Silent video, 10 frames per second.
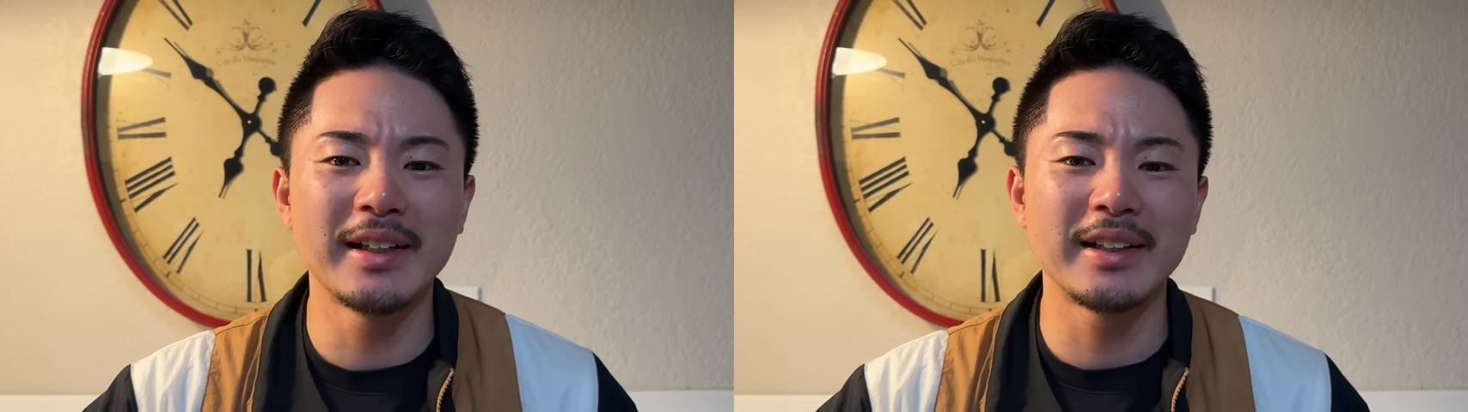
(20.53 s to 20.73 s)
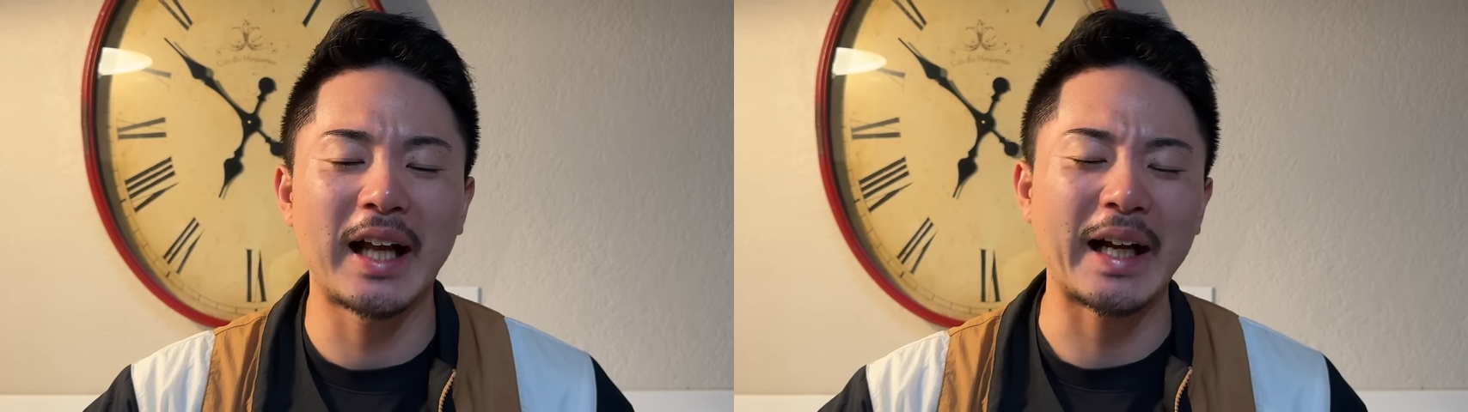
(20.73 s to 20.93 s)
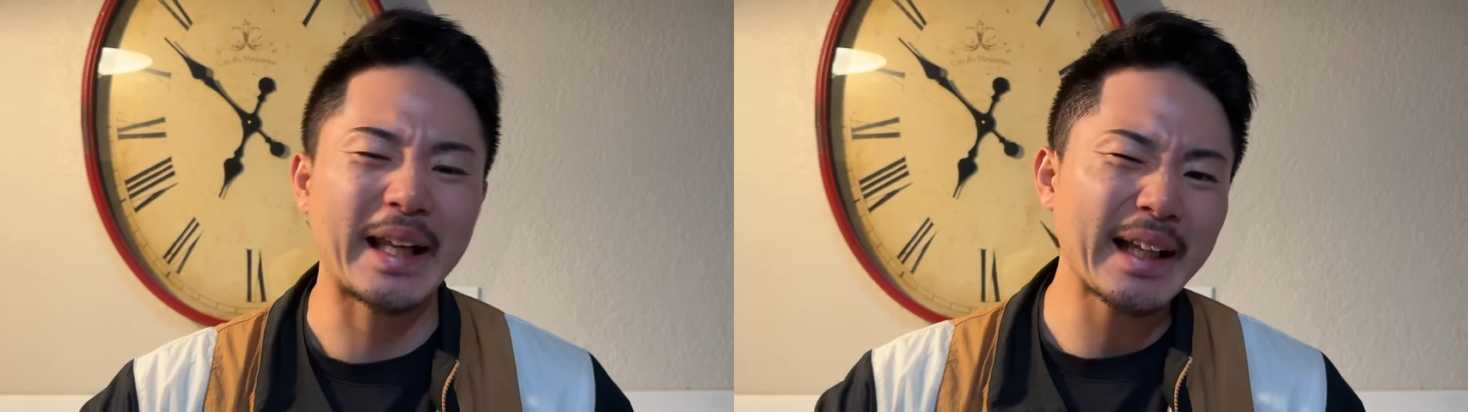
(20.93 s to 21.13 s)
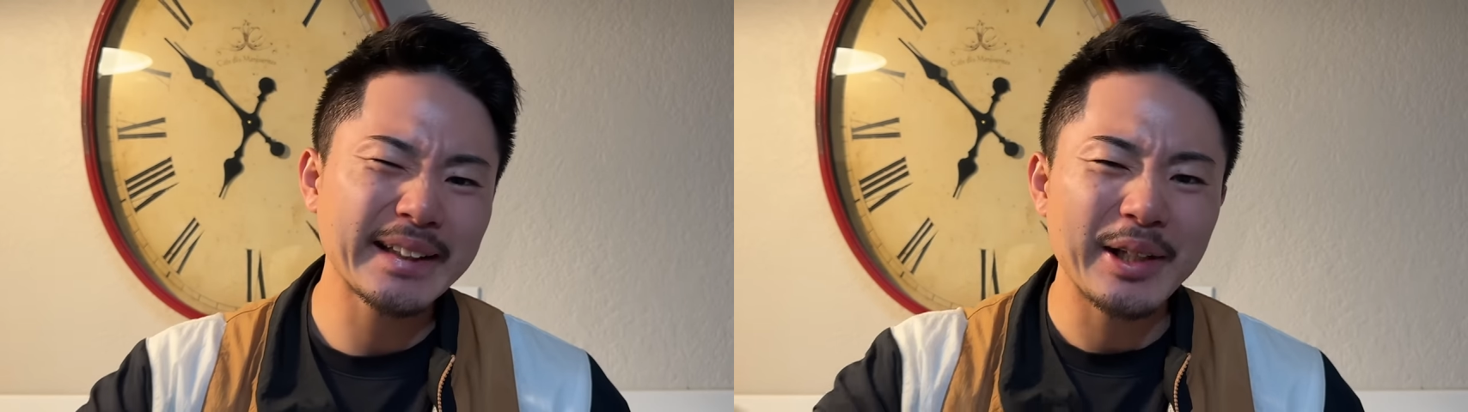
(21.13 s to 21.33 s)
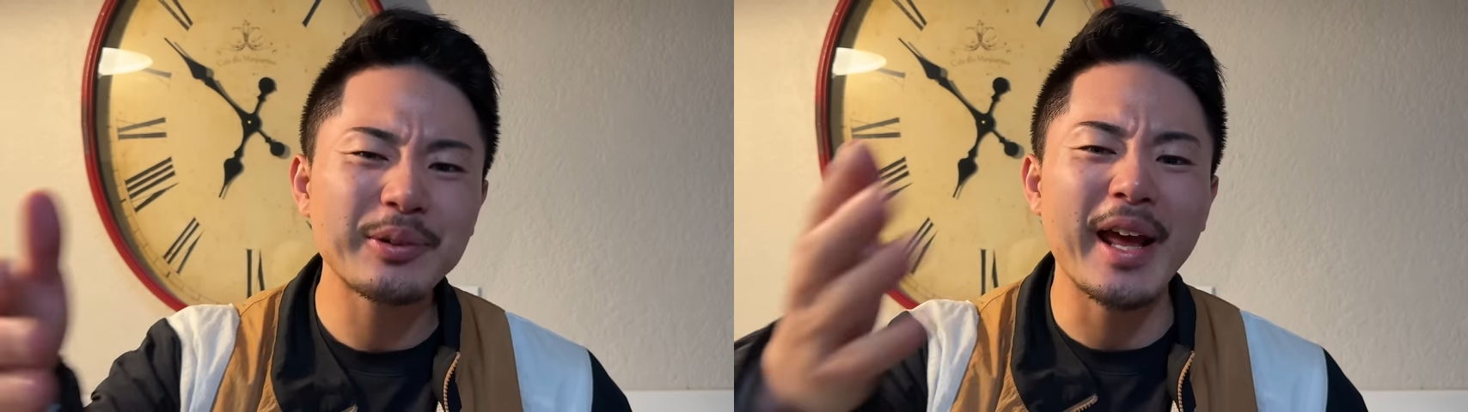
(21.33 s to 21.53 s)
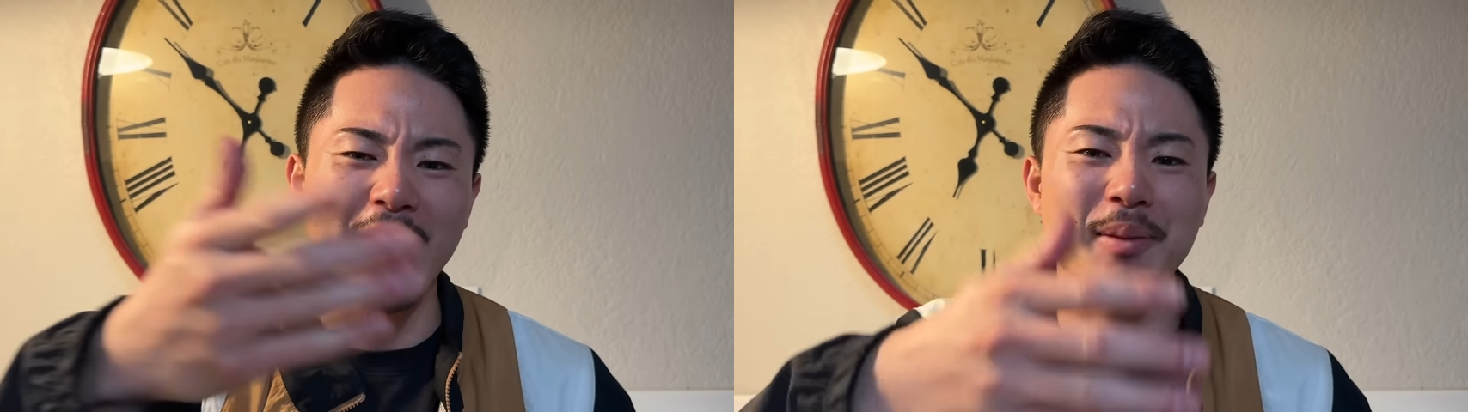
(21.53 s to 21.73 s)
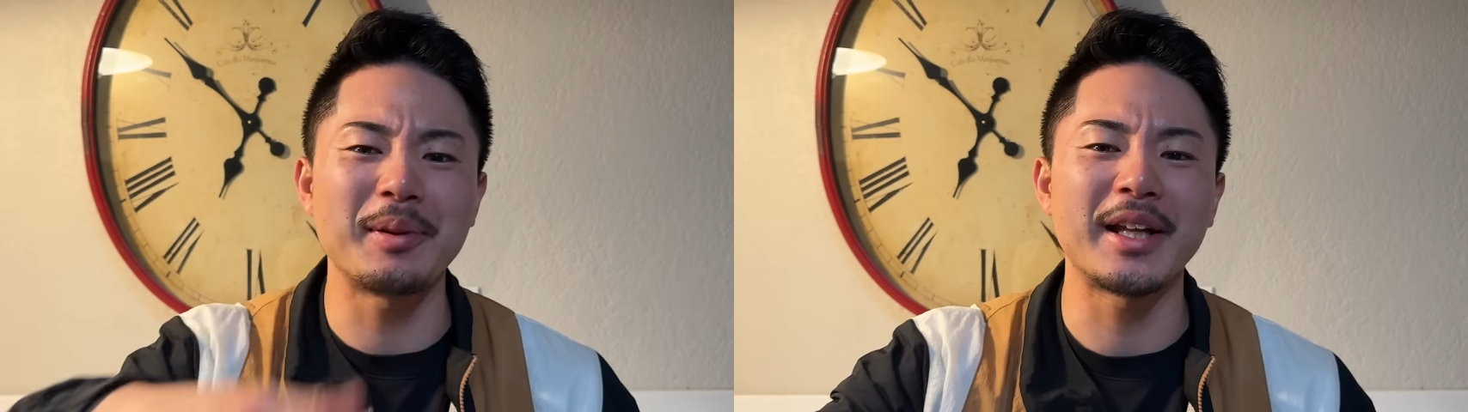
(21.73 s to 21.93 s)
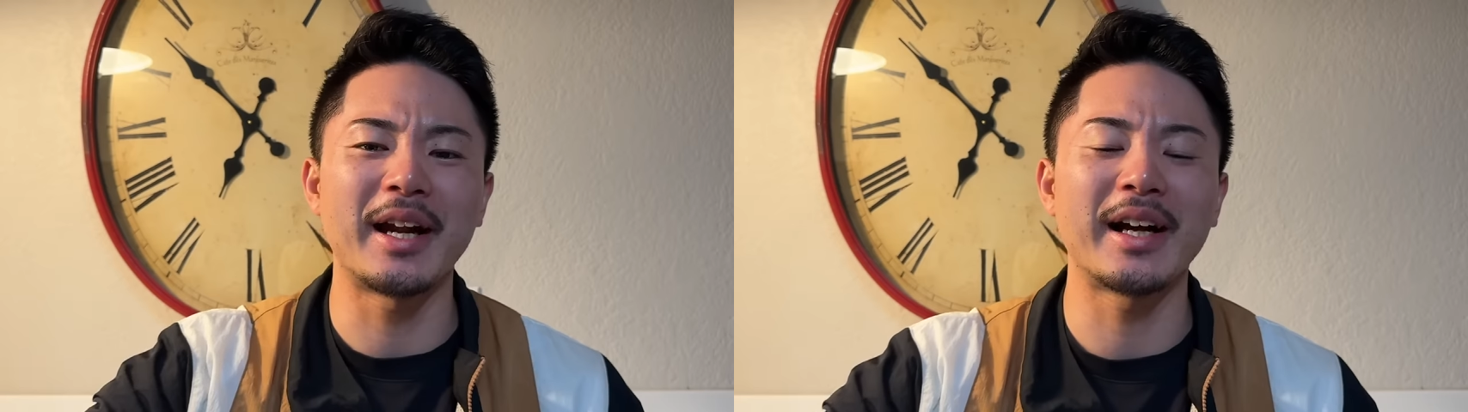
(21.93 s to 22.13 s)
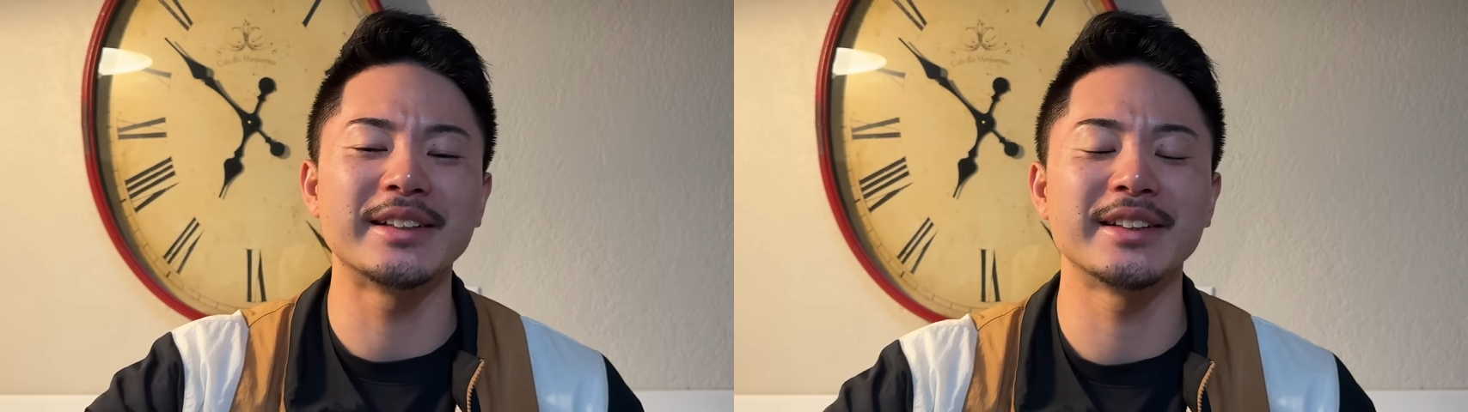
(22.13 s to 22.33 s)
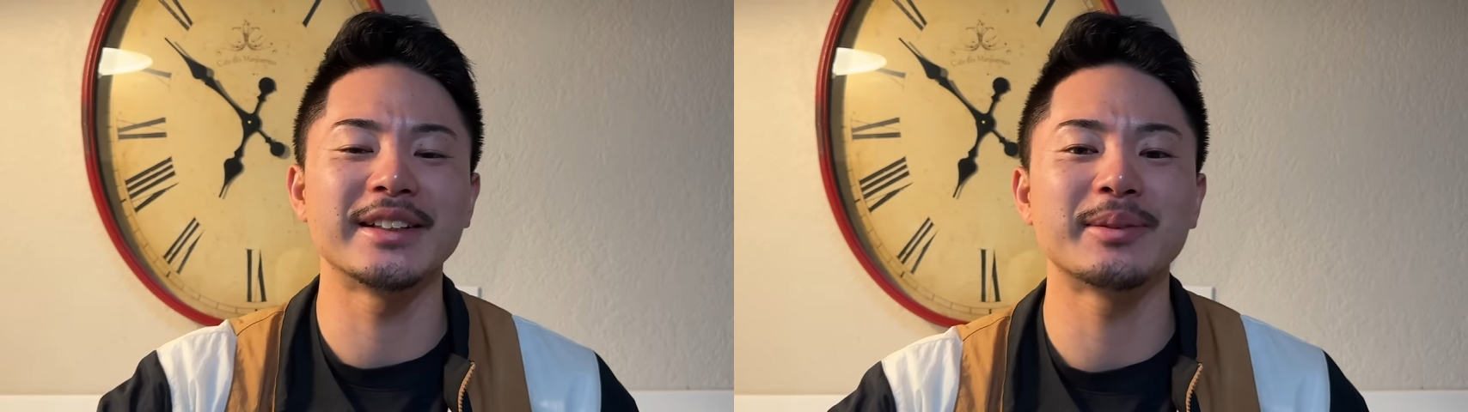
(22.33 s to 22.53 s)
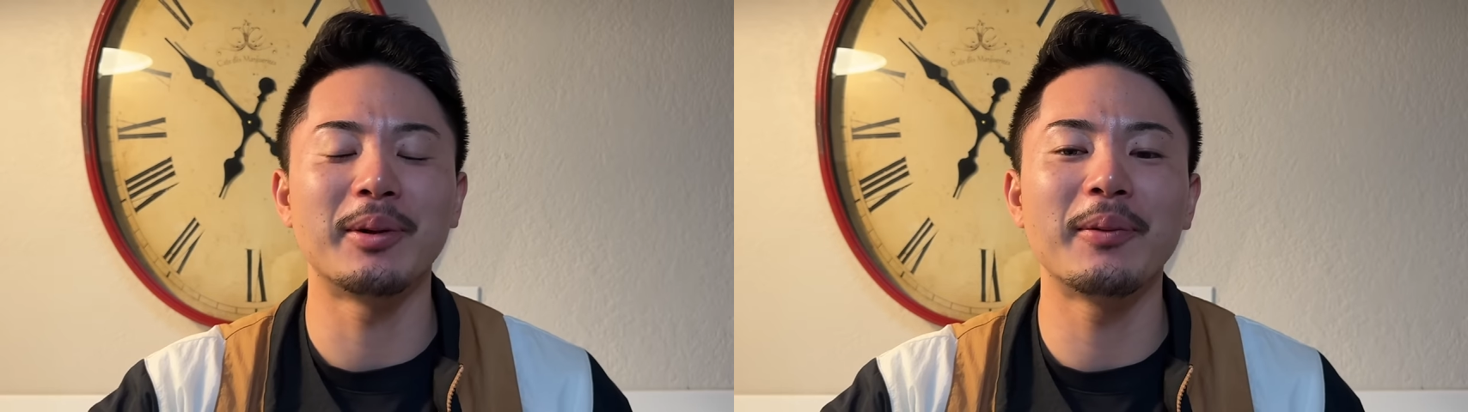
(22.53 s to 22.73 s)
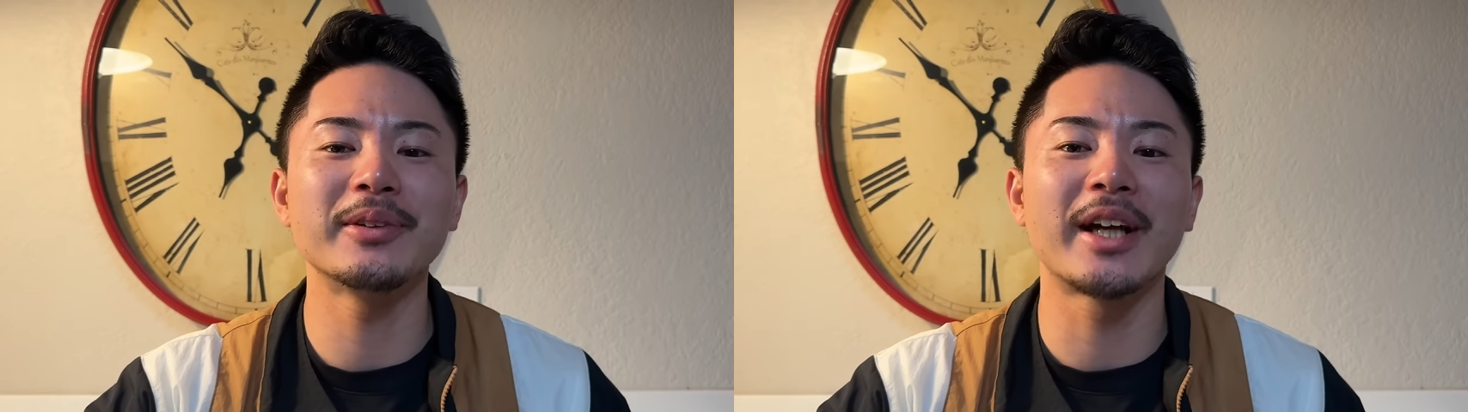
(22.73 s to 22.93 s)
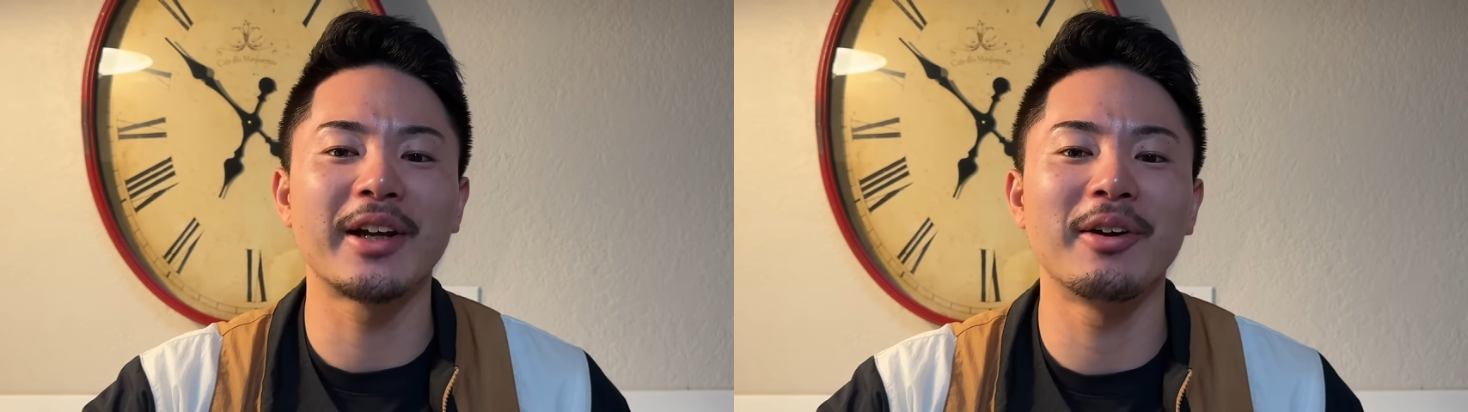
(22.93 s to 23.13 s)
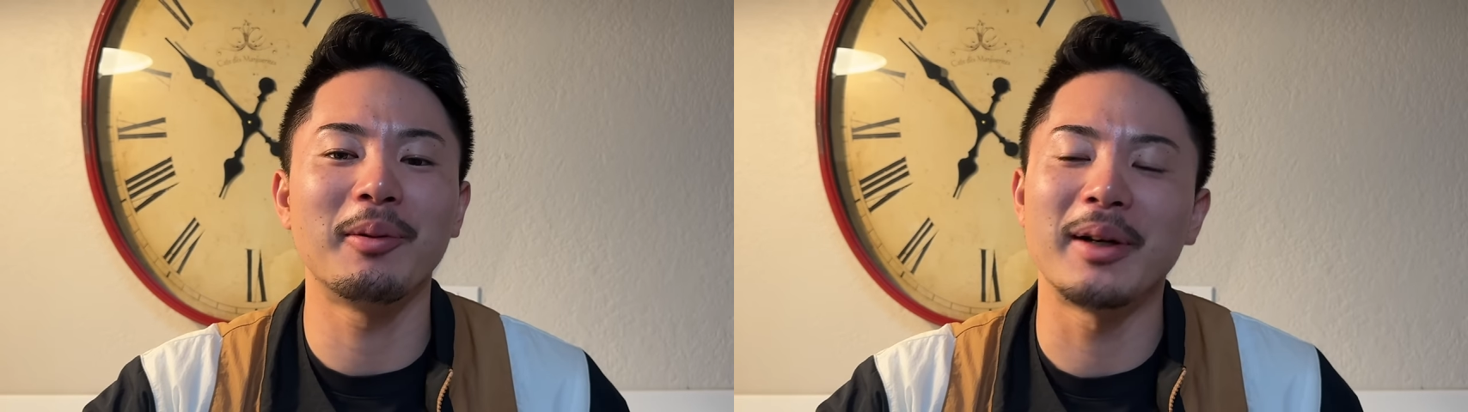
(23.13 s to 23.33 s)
なんかやってくれへんみたいな感じでいつも思うんだけど、